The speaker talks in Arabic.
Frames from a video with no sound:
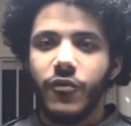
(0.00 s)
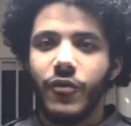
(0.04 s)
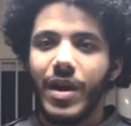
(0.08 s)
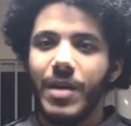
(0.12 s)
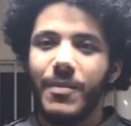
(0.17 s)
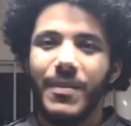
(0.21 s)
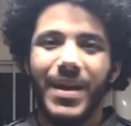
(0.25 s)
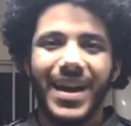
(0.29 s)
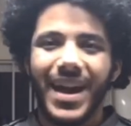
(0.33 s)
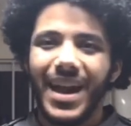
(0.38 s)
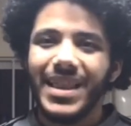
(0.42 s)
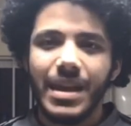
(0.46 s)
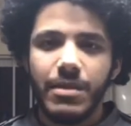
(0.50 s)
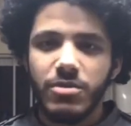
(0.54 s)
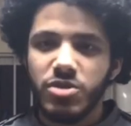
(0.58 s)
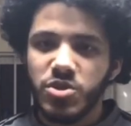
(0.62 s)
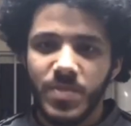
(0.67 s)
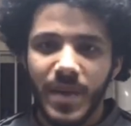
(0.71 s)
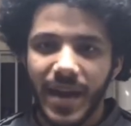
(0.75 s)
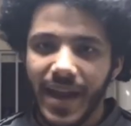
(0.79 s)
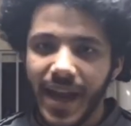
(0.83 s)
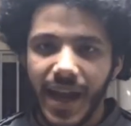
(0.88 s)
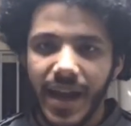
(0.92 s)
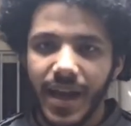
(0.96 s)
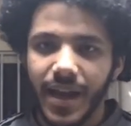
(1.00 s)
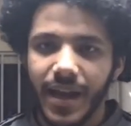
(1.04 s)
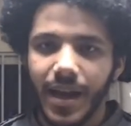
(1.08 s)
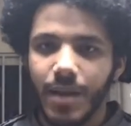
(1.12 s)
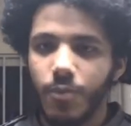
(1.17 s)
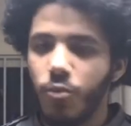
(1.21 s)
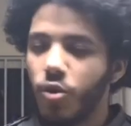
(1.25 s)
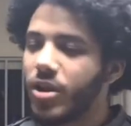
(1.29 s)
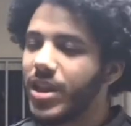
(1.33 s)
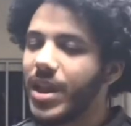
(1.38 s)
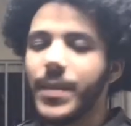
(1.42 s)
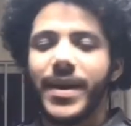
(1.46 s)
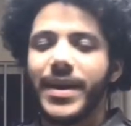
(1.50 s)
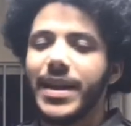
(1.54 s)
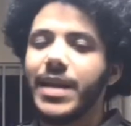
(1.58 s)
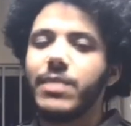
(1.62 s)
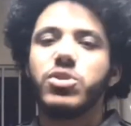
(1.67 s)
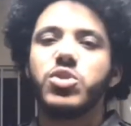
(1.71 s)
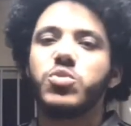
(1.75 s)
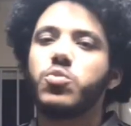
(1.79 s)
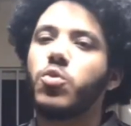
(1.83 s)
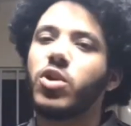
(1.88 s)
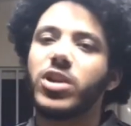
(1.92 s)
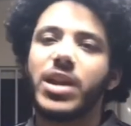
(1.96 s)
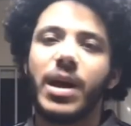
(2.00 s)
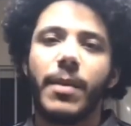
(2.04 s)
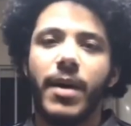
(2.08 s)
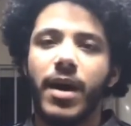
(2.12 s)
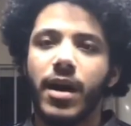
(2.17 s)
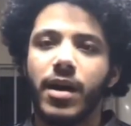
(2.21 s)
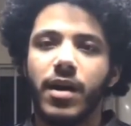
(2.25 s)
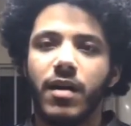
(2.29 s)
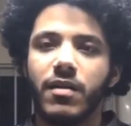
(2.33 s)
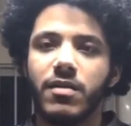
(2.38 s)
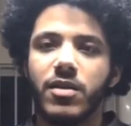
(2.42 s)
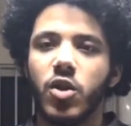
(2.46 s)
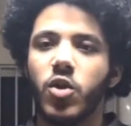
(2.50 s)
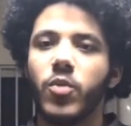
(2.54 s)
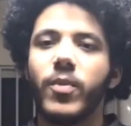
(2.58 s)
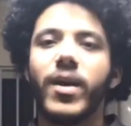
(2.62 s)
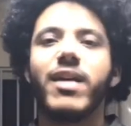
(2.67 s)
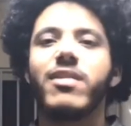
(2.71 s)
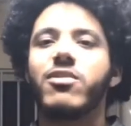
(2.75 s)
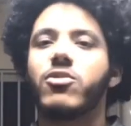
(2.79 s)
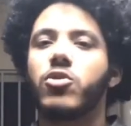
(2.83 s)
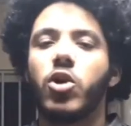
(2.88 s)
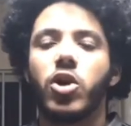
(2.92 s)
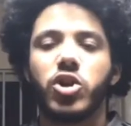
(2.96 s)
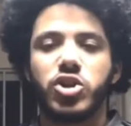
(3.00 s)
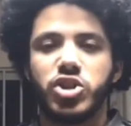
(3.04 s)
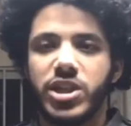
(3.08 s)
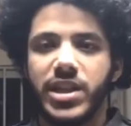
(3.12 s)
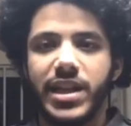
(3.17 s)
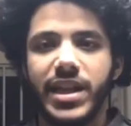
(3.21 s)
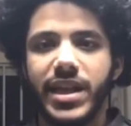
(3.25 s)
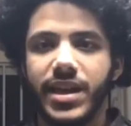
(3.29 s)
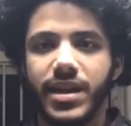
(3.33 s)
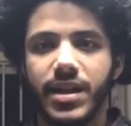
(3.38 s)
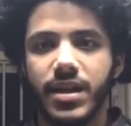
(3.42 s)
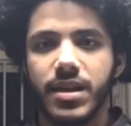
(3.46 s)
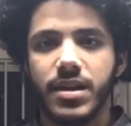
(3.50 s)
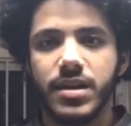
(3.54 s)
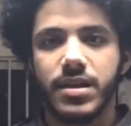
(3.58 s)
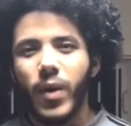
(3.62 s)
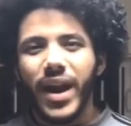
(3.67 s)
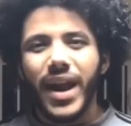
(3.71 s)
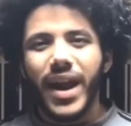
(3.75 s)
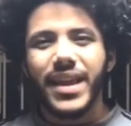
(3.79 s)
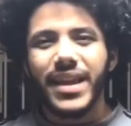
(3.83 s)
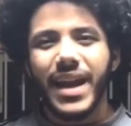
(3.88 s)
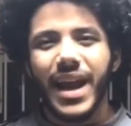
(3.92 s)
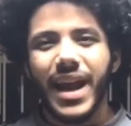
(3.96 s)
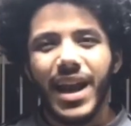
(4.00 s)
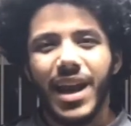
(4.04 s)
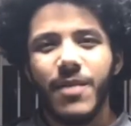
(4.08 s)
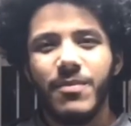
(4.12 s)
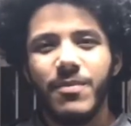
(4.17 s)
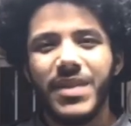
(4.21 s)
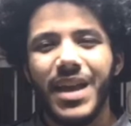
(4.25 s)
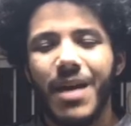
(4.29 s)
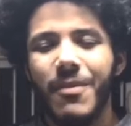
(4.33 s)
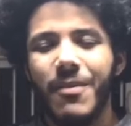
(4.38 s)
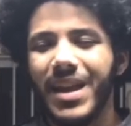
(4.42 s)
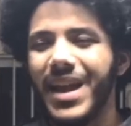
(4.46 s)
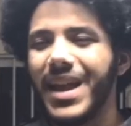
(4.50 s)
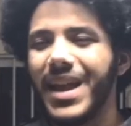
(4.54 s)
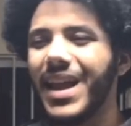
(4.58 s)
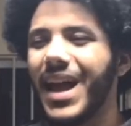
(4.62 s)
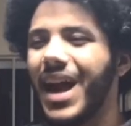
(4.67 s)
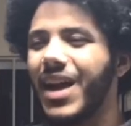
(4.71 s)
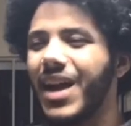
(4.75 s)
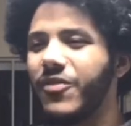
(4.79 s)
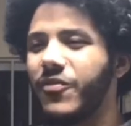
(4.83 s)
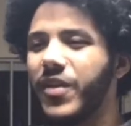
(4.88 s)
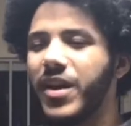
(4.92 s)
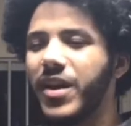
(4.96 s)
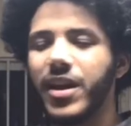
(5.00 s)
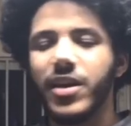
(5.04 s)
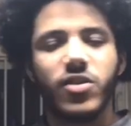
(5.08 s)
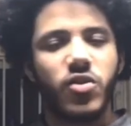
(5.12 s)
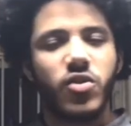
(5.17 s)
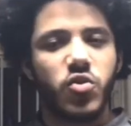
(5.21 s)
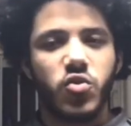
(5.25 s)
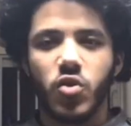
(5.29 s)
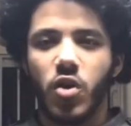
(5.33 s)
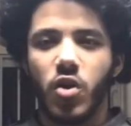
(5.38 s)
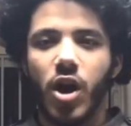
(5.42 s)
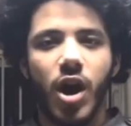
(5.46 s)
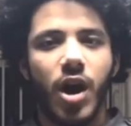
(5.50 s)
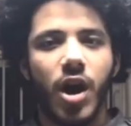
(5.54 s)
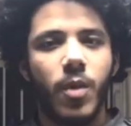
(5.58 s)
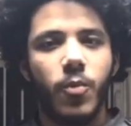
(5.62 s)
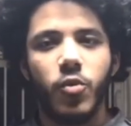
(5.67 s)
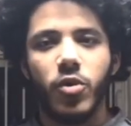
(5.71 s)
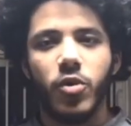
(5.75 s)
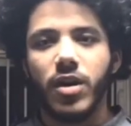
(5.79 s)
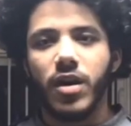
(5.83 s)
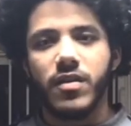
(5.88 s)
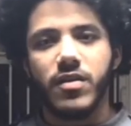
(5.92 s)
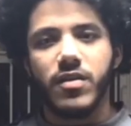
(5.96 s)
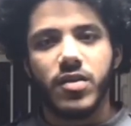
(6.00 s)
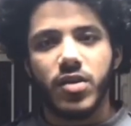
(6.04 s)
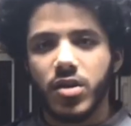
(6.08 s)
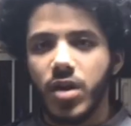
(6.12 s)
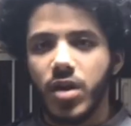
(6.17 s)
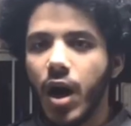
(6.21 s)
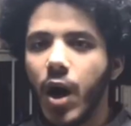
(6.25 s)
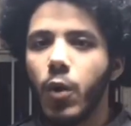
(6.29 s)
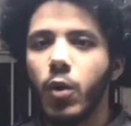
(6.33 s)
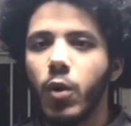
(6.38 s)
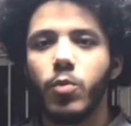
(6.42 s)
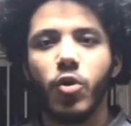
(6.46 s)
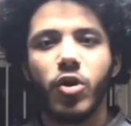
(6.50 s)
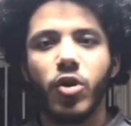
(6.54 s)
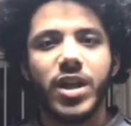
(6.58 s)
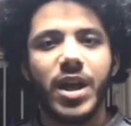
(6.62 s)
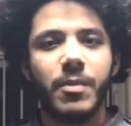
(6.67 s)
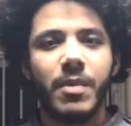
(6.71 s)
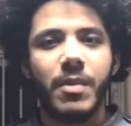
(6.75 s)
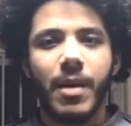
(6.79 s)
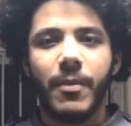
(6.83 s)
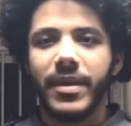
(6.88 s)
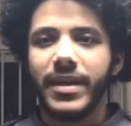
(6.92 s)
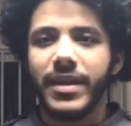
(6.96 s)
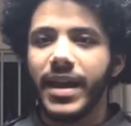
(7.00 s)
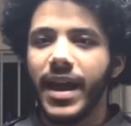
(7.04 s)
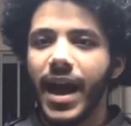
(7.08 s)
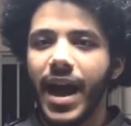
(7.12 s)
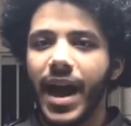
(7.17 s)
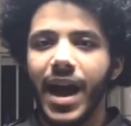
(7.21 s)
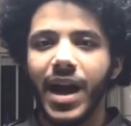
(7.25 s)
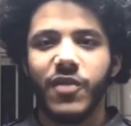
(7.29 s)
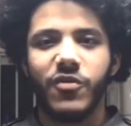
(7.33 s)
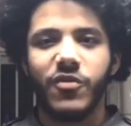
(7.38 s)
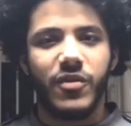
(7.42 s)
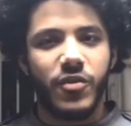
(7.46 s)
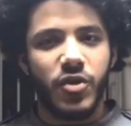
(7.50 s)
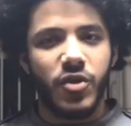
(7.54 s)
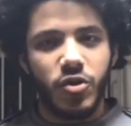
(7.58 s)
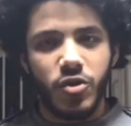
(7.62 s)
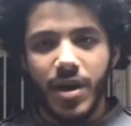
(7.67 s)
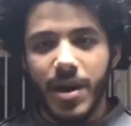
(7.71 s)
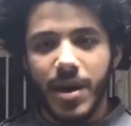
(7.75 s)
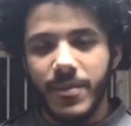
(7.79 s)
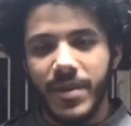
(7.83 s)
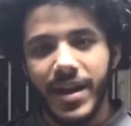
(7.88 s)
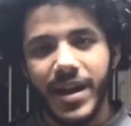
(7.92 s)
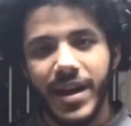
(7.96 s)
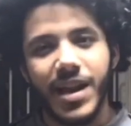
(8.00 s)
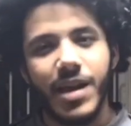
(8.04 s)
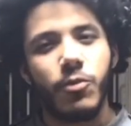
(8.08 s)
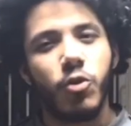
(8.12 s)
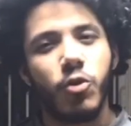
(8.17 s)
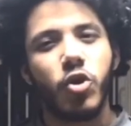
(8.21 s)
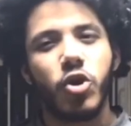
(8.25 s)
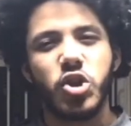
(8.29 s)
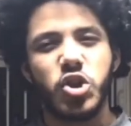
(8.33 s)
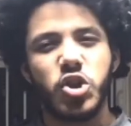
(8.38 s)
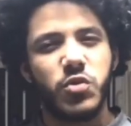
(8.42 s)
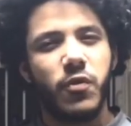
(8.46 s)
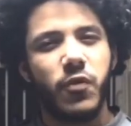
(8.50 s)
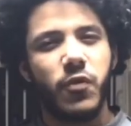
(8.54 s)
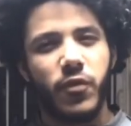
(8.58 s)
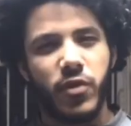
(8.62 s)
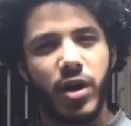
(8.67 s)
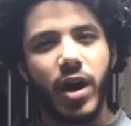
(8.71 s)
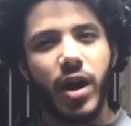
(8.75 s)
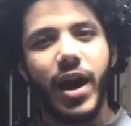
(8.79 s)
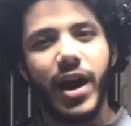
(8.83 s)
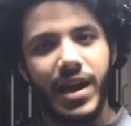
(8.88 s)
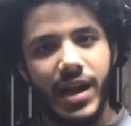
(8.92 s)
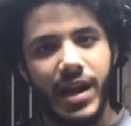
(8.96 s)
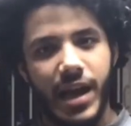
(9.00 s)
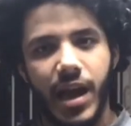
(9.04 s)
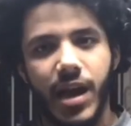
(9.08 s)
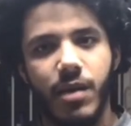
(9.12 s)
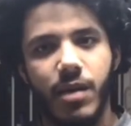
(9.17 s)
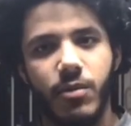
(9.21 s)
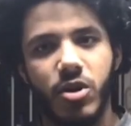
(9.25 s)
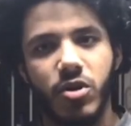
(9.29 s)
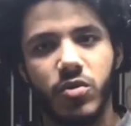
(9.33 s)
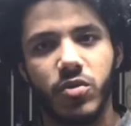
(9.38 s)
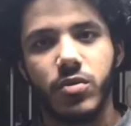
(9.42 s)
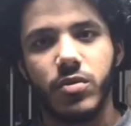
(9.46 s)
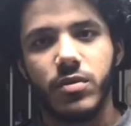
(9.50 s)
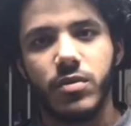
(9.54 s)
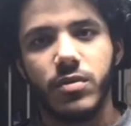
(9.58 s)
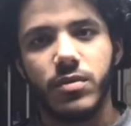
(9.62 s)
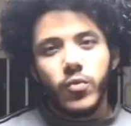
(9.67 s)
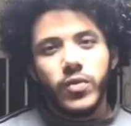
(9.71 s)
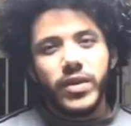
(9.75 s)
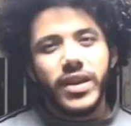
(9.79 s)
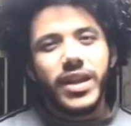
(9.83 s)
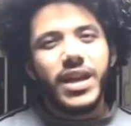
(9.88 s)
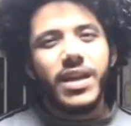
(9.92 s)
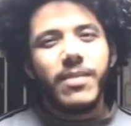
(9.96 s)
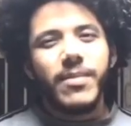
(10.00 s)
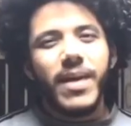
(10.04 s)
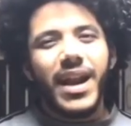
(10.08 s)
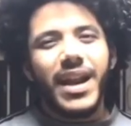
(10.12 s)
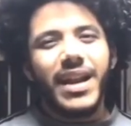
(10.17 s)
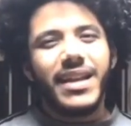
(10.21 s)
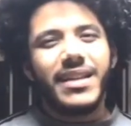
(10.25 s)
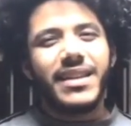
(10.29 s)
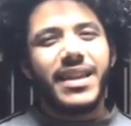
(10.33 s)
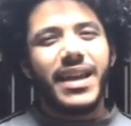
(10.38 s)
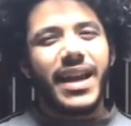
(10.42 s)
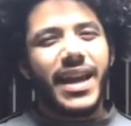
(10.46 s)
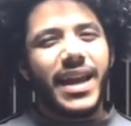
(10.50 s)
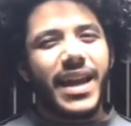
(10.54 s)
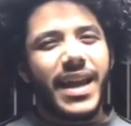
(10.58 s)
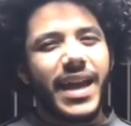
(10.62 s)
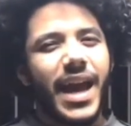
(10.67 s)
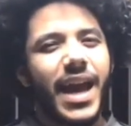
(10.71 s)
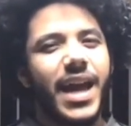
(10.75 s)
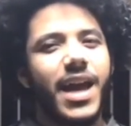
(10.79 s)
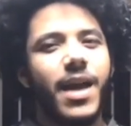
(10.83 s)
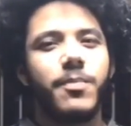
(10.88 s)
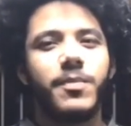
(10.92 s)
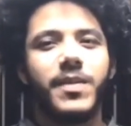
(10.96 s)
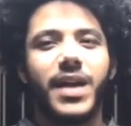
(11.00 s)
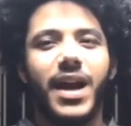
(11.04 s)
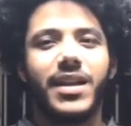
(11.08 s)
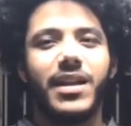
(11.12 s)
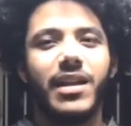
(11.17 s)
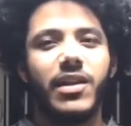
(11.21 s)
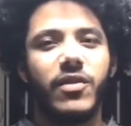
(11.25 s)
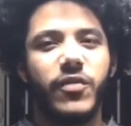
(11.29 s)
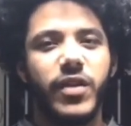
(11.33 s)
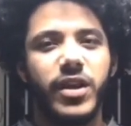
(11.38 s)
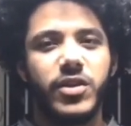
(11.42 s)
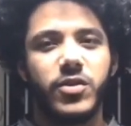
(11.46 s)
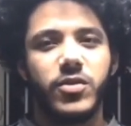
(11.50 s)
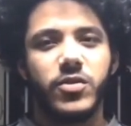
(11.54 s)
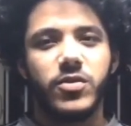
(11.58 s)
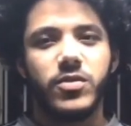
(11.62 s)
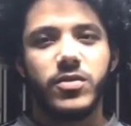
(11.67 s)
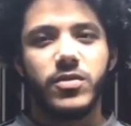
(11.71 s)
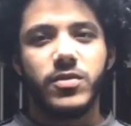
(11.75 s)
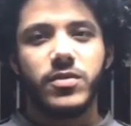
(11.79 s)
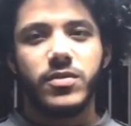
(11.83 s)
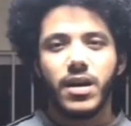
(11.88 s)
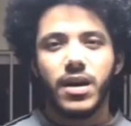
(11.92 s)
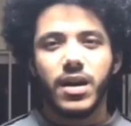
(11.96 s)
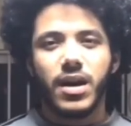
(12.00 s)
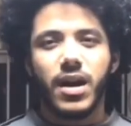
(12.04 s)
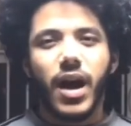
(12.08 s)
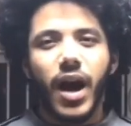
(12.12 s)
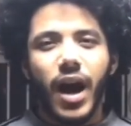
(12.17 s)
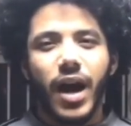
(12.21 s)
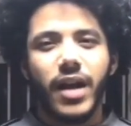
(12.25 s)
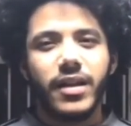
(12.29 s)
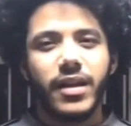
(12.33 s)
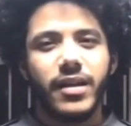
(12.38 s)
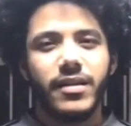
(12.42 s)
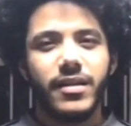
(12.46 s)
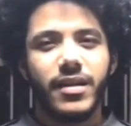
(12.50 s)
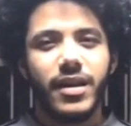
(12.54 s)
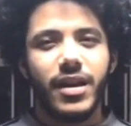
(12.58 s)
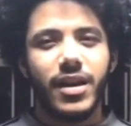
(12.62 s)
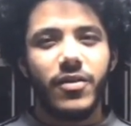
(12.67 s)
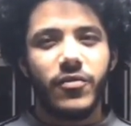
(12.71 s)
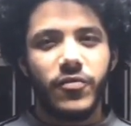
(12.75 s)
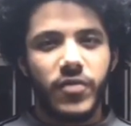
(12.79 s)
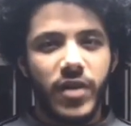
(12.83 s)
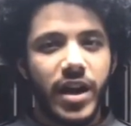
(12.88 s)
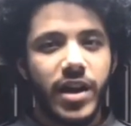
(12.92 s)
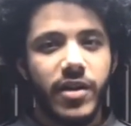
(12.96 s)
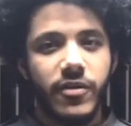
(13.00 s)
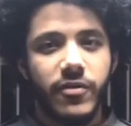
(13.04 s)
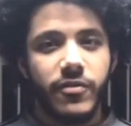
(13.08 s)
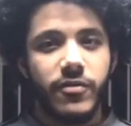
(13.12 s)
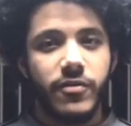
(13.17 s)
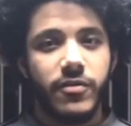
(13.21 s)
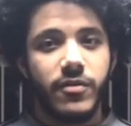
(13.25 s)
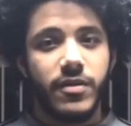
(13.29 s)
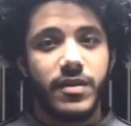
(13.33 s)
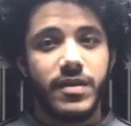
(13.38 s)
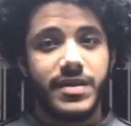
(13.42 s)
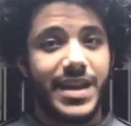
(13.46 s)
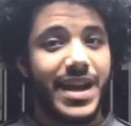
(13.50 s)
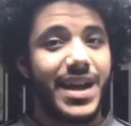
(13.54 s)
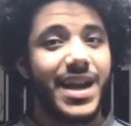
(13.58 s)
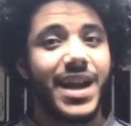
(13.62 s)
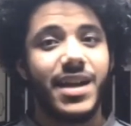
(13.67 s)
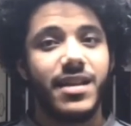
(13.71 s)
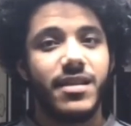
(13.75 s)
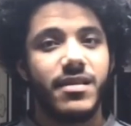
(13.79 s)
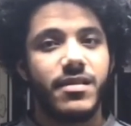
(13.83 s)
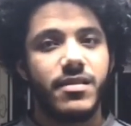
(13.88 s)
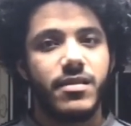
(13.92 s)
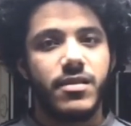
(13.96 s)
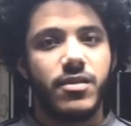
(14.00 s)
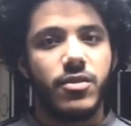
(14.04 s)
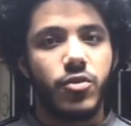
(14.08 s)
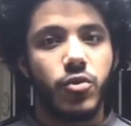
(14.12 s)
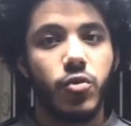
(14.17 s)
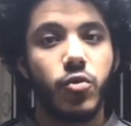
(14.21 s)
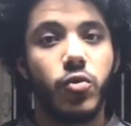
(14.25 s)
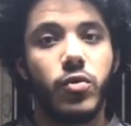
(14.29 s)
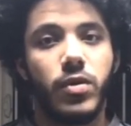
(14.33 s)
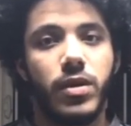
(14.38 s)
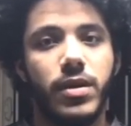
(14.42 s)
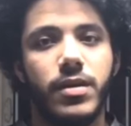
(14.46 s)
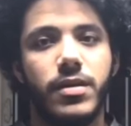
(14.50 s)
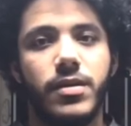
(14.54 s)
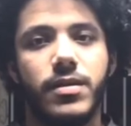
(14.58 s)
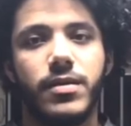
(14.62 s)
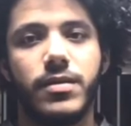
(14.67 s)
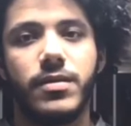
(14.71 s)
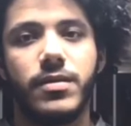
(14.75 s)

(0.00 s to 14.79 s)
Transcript: فالمكان ده مش مكانك المجتمع ده مش مجتمعك اصلا وما يصلحش ليك وانا اتكلمت قبل كده عن فكره الصحاب والاصدقاء والمجتمع بتاعك في فيديو قبل كده ممكن تشوفه في الاي اللي هنا برضه ونيجي بقى للتركايه بتاعت الفيديو قاعده الفايف سكندز رول